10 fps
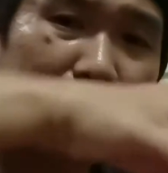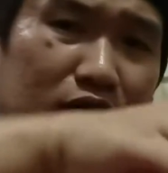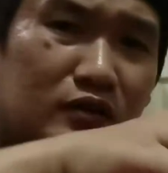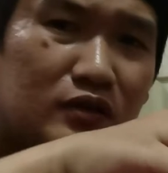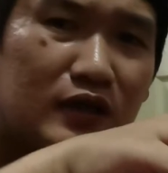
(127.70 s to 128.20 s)
เว่น
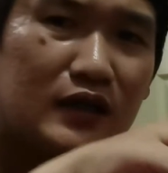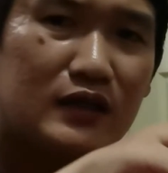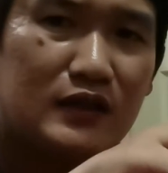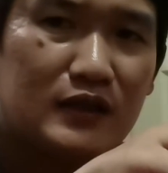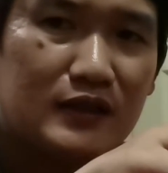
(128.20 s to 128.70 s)
รู้สึกว่า
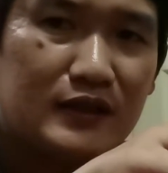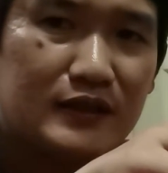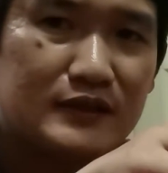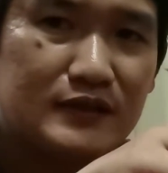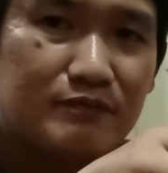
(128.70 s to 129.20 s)
เหลื
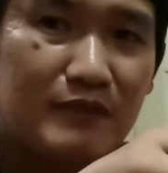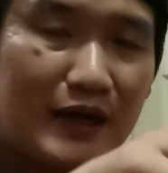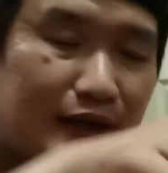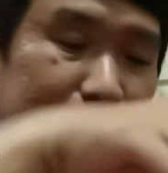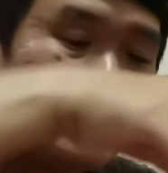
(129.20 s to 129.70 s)
อสิบ
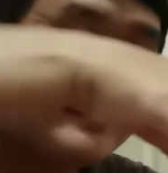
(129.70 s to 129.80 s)
บาท